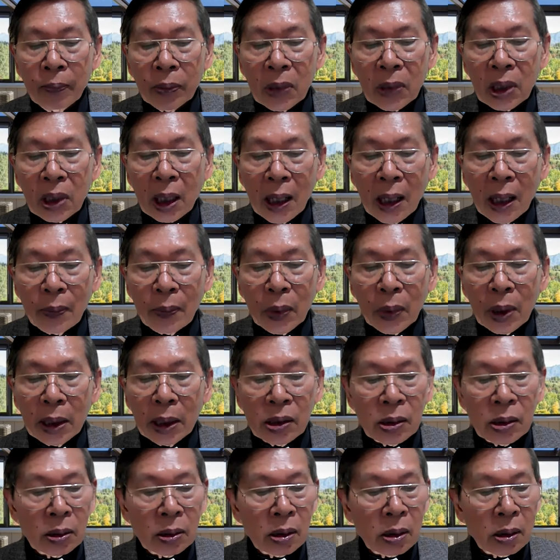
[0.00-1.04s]

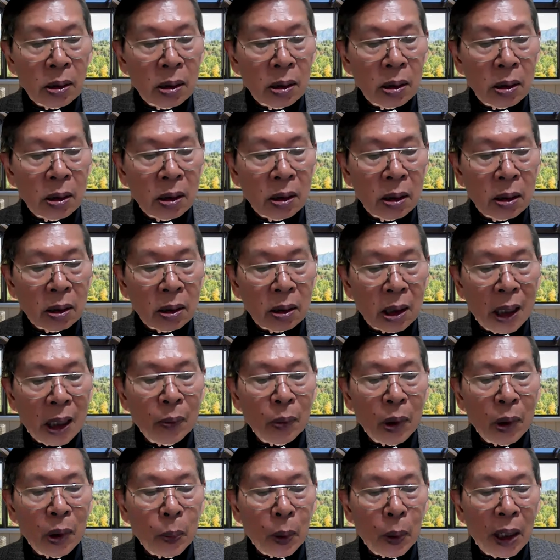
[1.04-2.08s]
terapkan
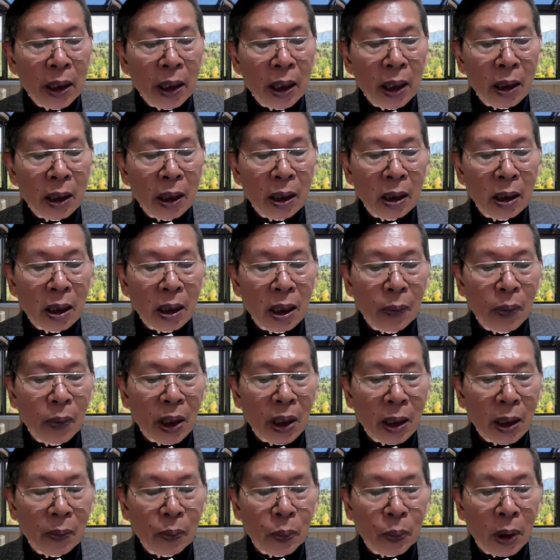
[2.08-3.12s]
tema pelayanan
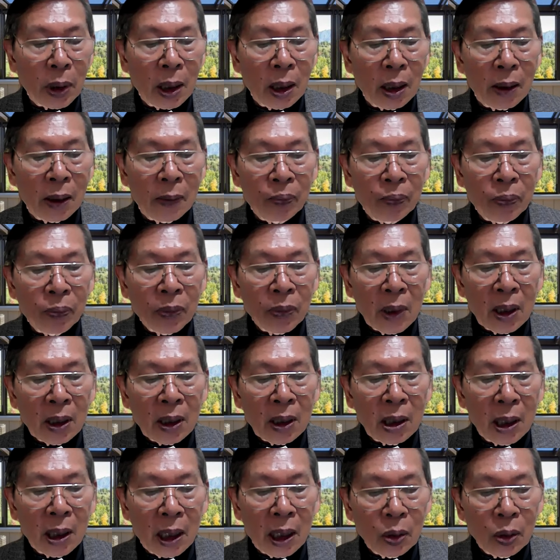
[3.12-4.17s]
GBKP,
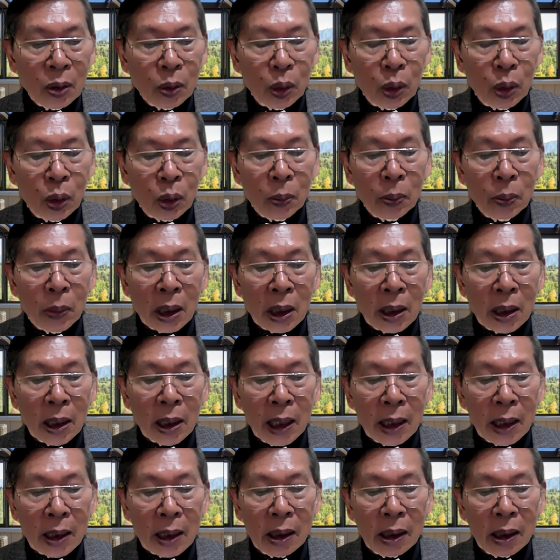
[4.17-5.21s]
yaitu
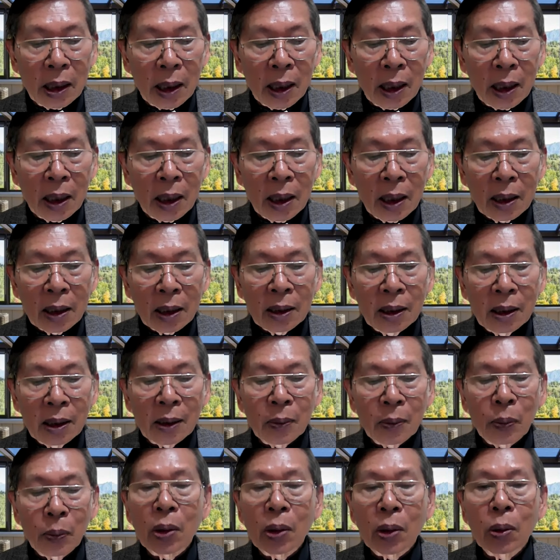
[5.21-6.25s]
berkarya
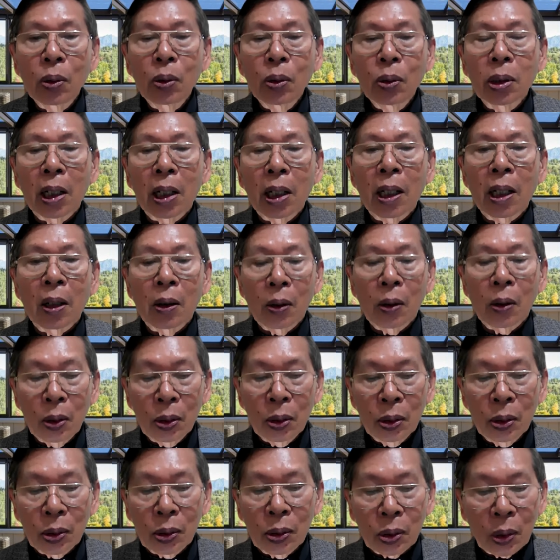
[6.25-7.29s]
dan berguna
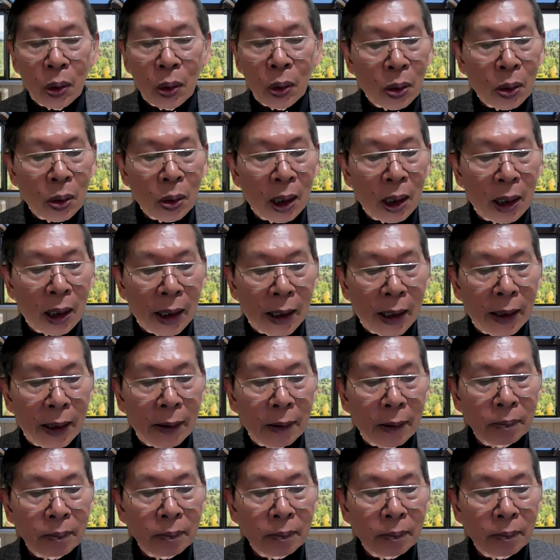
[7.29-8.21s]
untuk orang lain.